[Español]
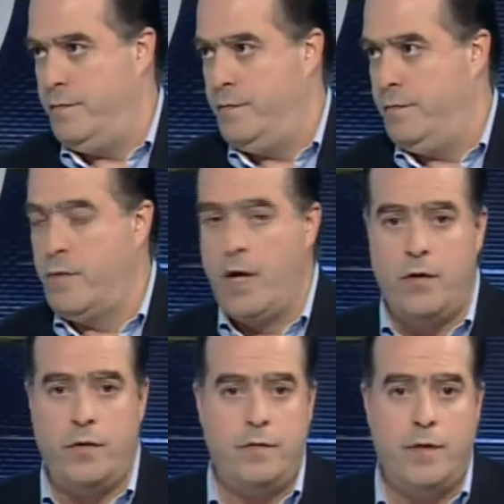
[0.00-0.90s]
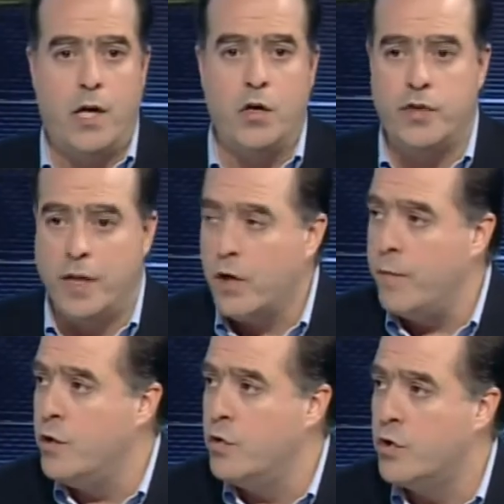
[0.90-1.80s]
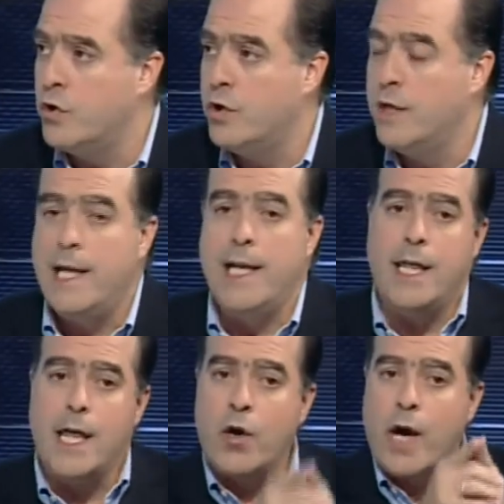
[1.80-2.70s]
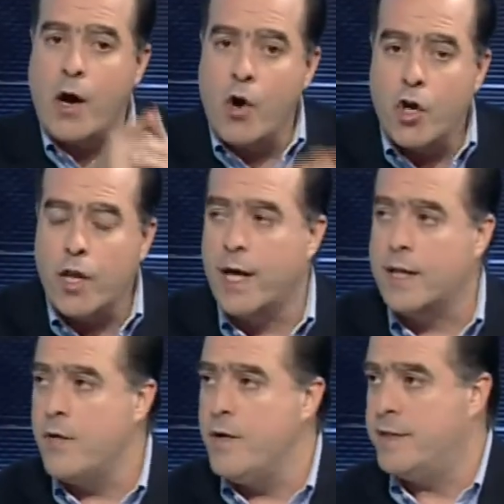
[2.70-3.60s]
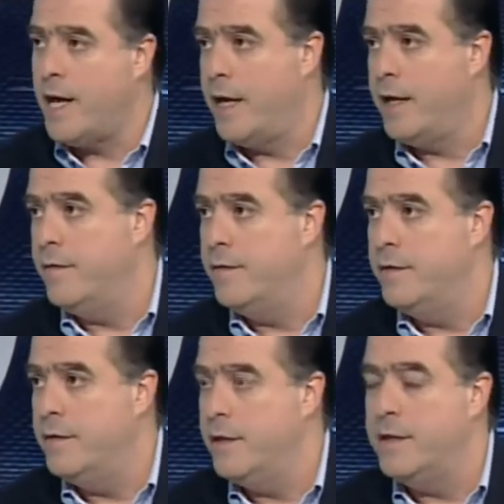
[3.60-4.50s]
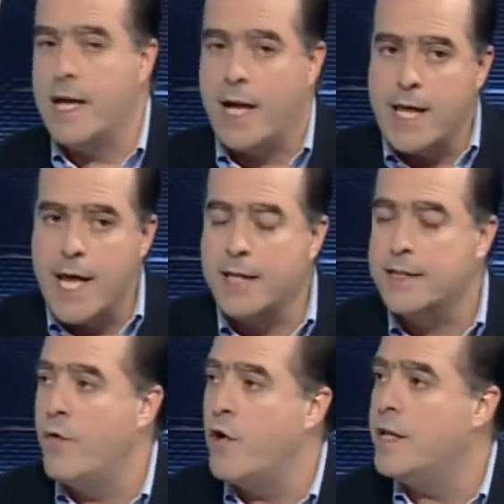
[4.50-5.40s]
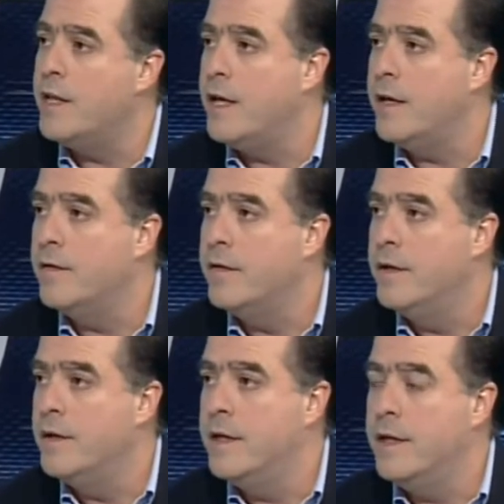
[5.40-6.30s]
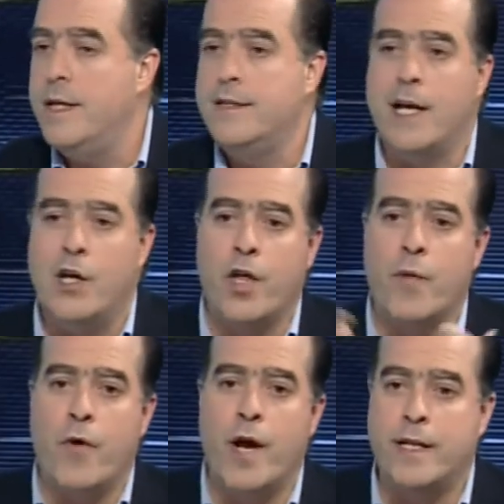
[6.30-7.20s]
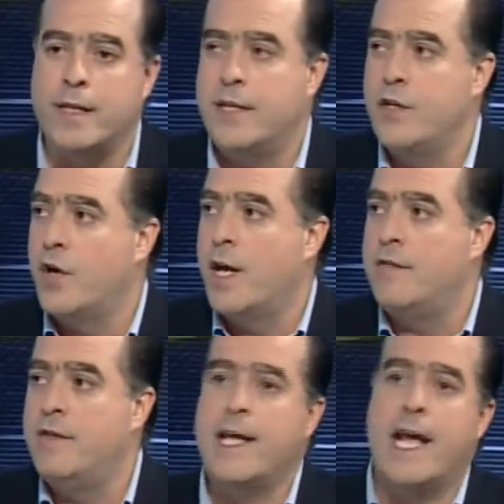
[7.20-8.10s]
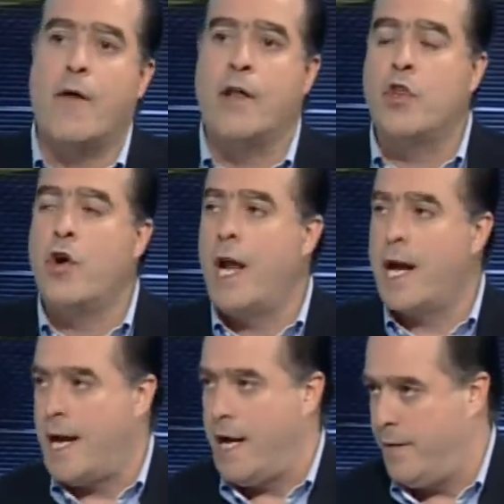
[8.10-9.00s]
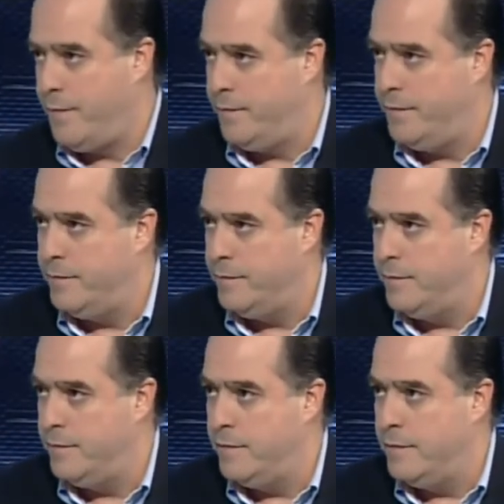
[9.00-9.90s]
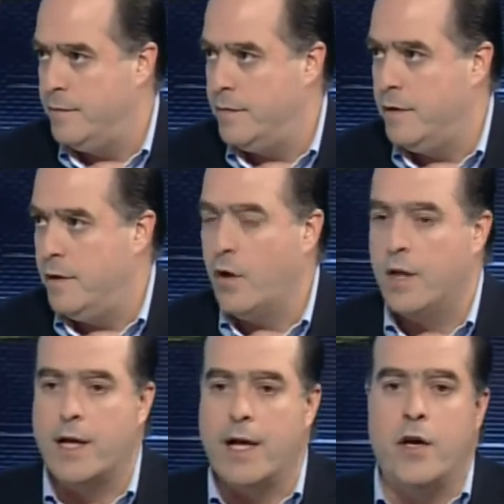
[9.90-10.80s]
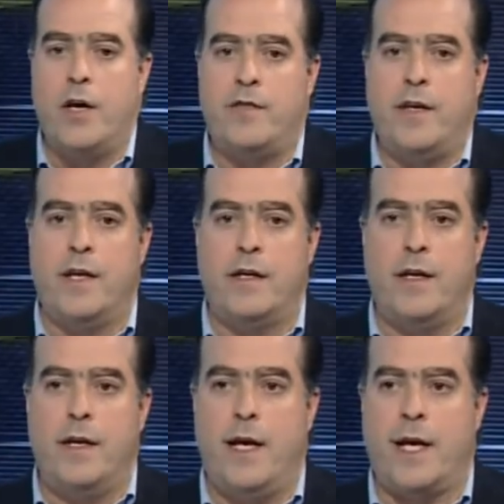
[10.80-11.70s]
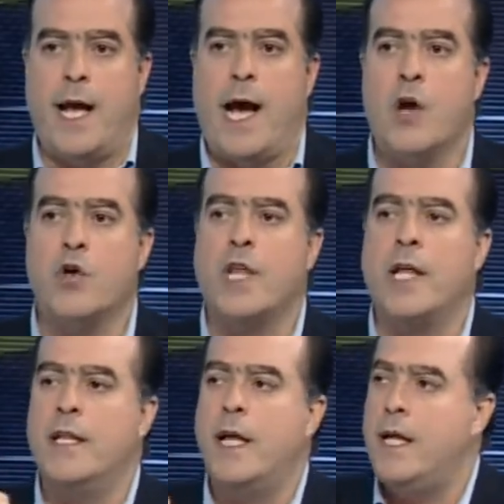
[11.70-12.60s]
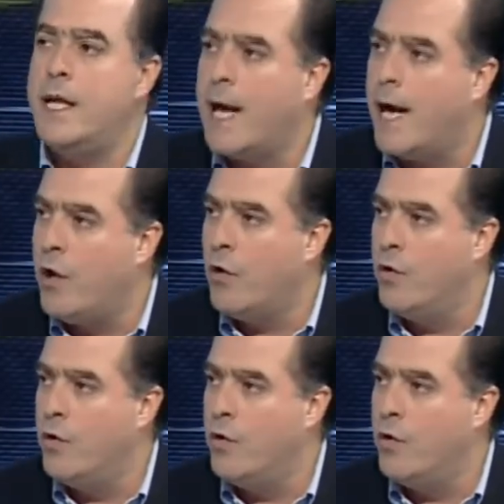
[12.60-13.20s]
Bueno, a los cinco minutos le dieron la orden a Tibisay de que diera ese boletín y salió después este señor a decir que abran todas las cajas. Lo que te quiero decir es que algo tan delicado